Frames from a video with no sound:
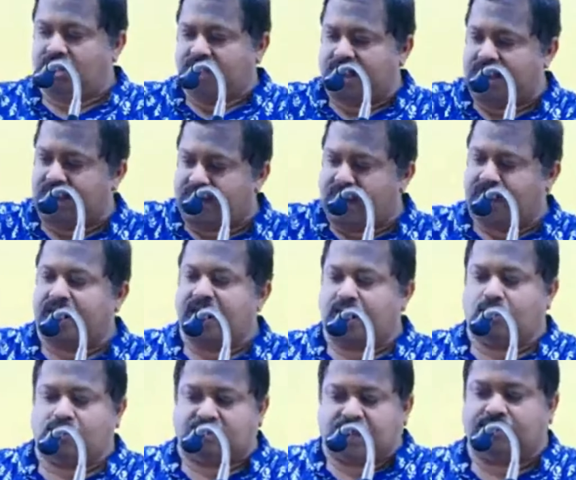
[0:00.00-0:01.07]
கீரை நிறையா
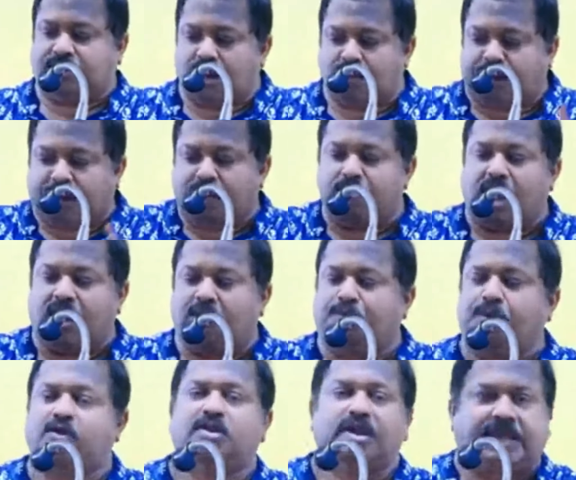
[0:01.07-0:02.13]
இருக்கணும் தட்டில்
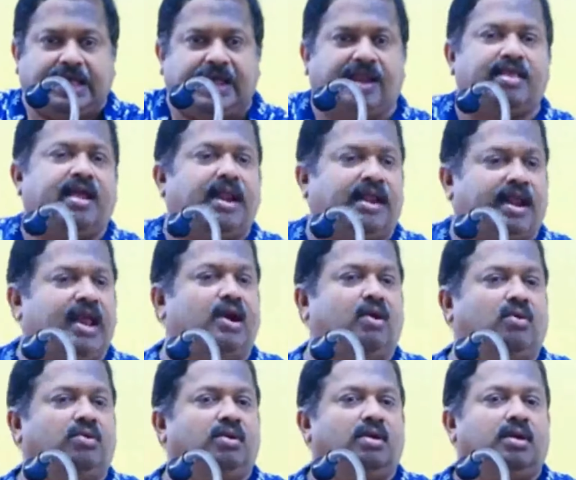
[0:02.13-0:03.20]
பரிமாறப்படுவது கீரை தான் நிறையா
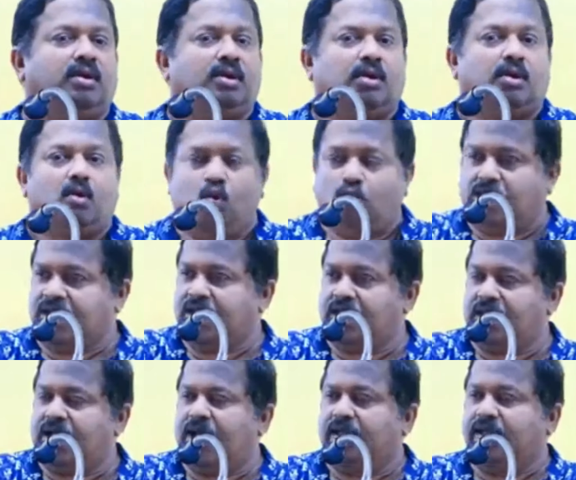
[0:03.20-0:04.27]
இருக்கணும் ஒரு
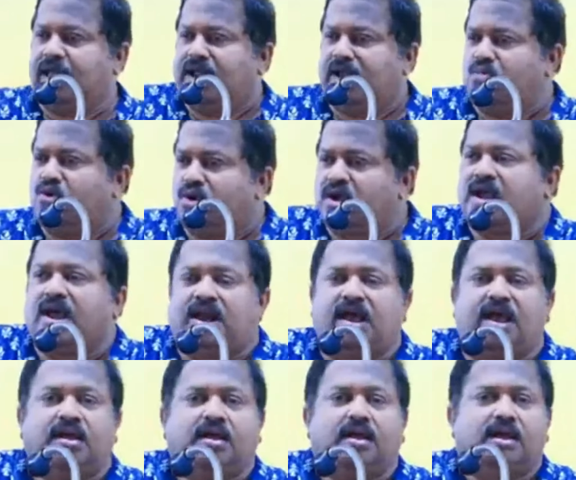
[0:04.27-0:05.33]
கீரை கீரை முழுக்க
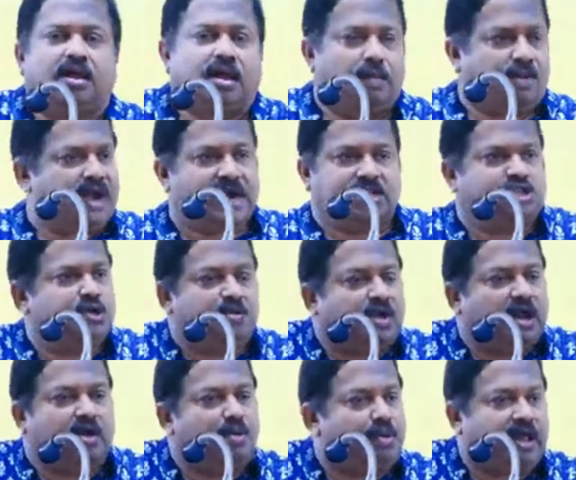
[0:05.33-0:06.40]
என்ன நம்ம நினச்சி
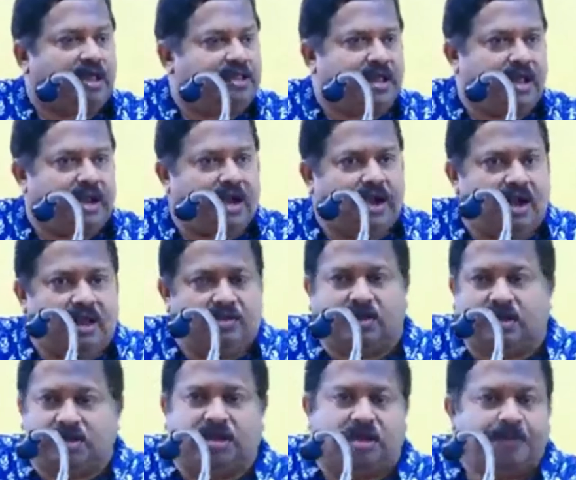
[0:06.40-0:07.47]
பார்க்க முடியாது கீரைகளை
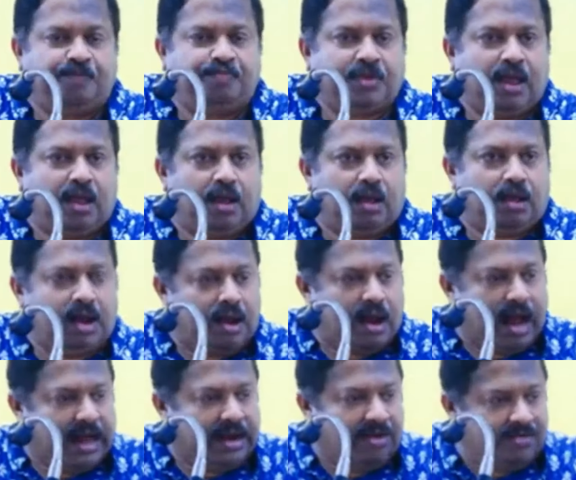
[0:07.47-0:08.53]
வந்து
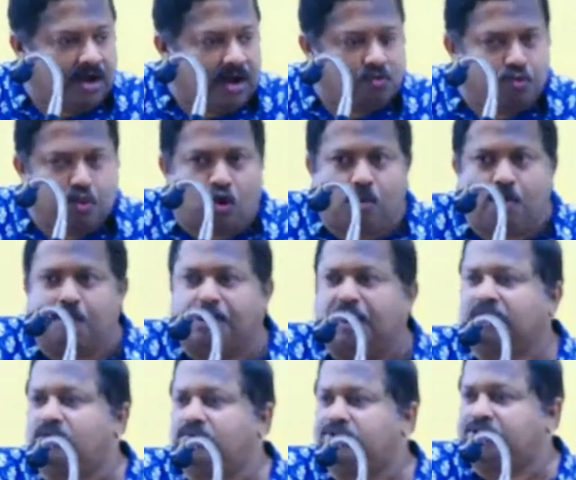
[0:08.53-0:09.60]
அறிவியல் பூர்வமாக
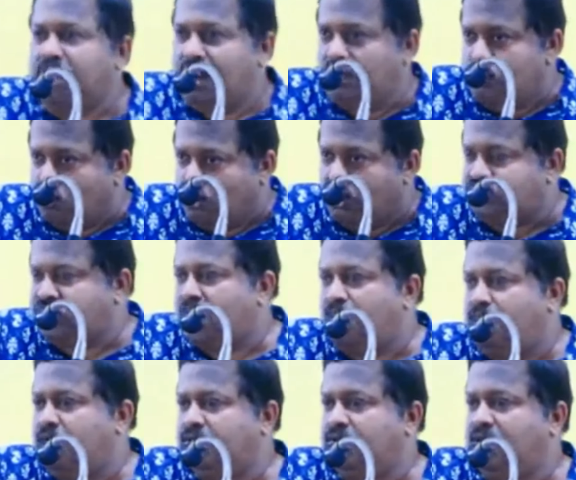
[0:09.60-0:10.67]
பார்த்தோன்னு வச்சுக்கங்களேன்
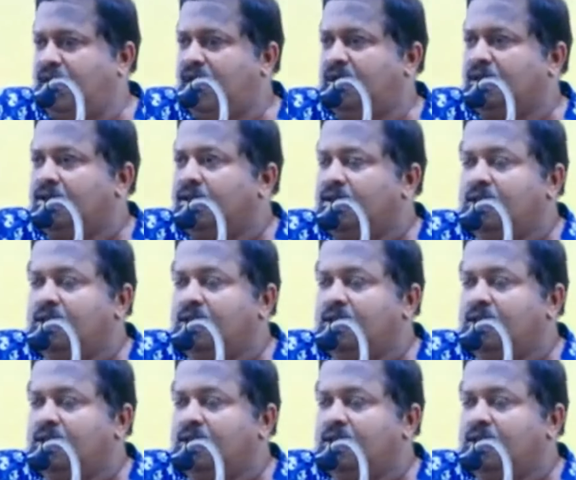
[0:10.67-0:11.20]
நியூட்ரிஷனாக பார்த்துங்களேன்